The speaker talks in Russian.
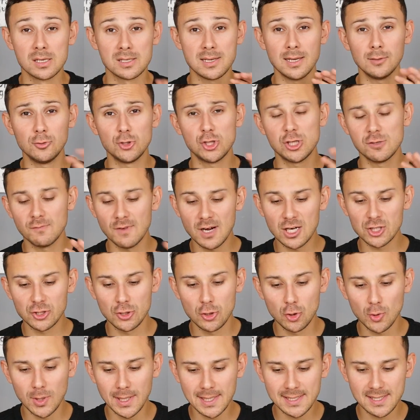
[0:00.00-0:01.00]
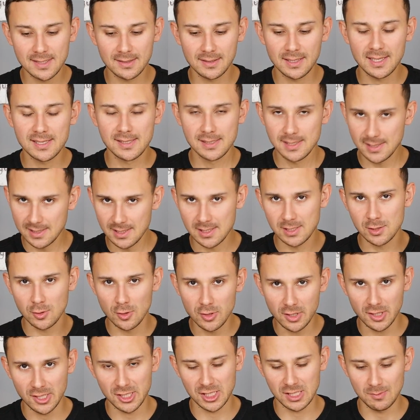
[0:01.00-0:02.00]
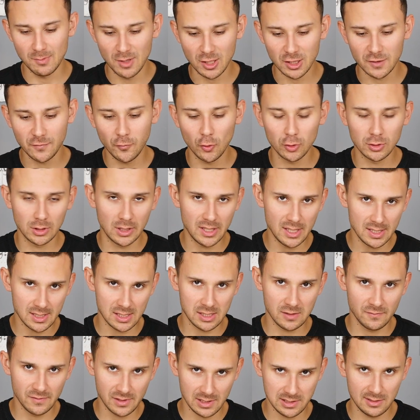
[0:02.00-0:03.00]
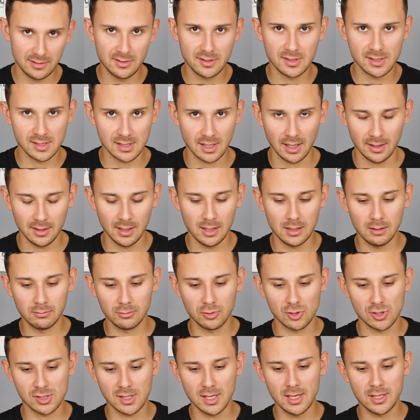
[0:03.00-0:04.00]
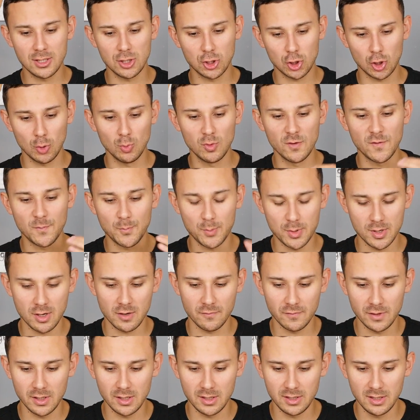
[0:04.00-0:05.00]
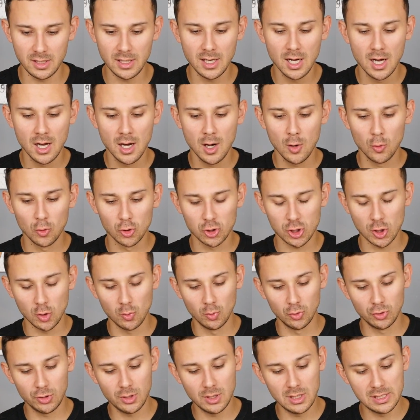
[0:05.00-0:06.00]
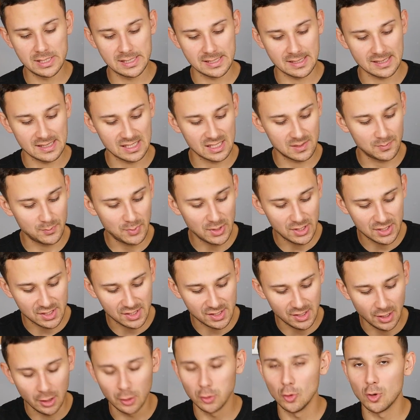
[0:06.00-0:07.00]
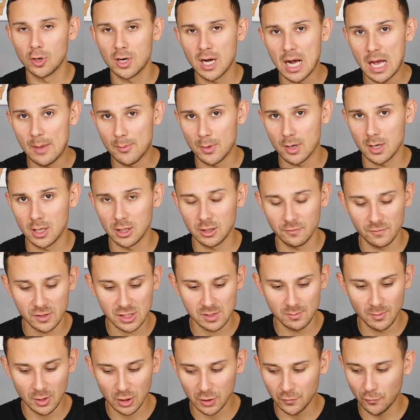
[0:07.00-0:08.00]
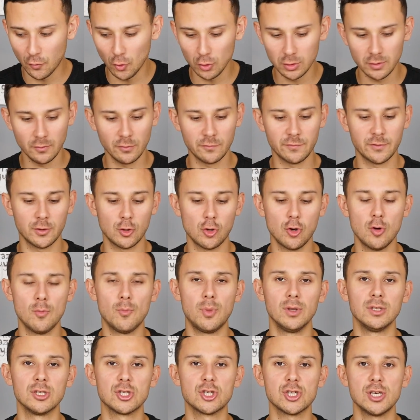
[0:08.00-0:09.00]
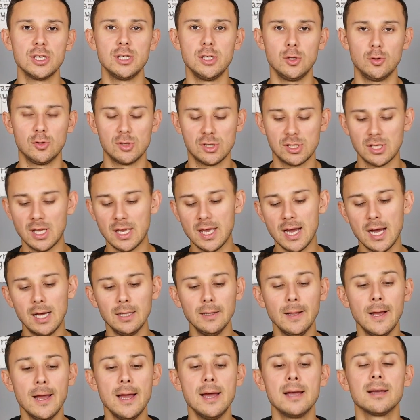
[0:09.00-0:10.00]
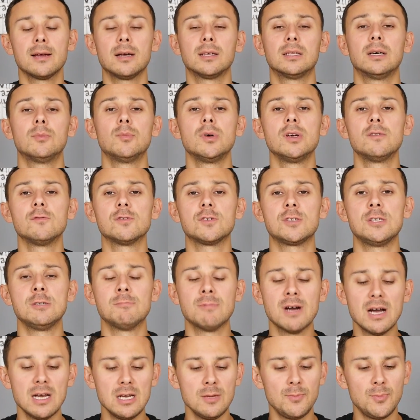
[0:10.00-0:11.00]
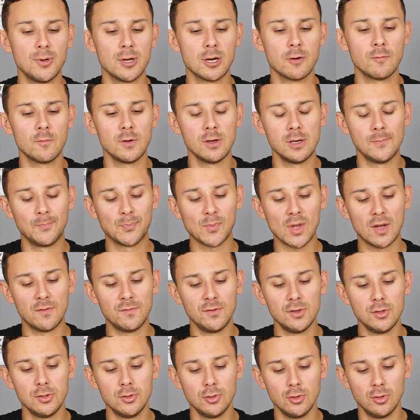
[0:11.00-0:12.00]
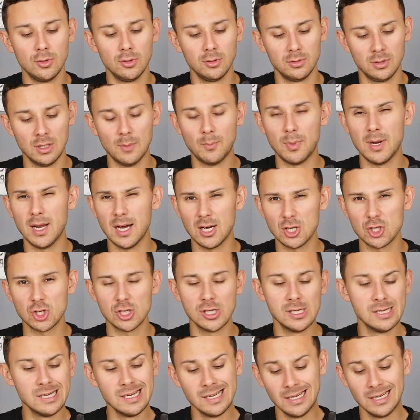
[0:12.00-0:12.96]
Следующий важный нюанс – это износостойкость смартфона. Если вы следите за каналом, то знаете, что мы в первые дни уже умудрились разбить стекло камеры этого смартфона. Вот в таком положении он стоял, когда мы его снимали, первые видео на пляже